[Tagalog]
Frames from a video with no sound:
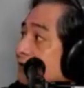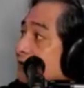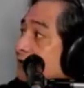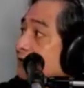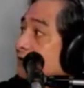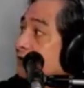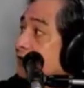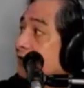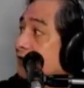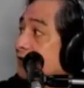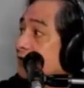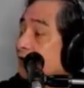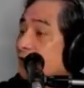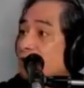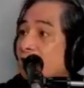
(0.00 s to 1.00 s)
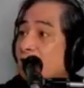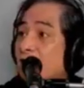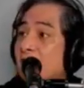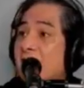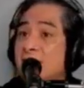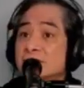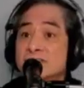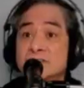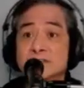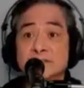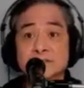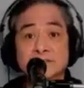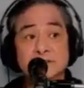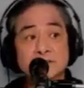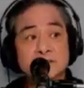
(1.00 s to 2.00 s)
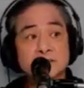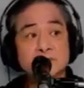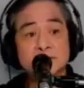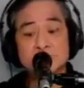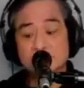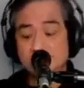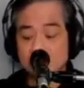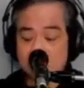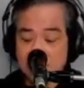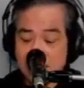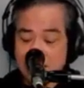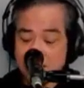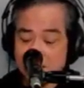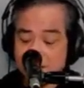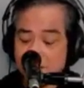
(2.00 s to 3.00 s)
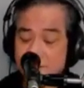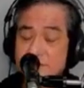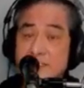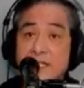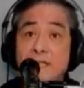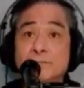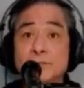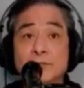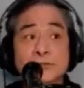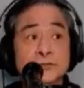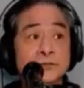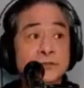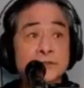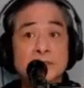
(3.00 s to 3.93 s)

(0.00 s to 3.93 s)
si Lacson doon sa aking cellphone.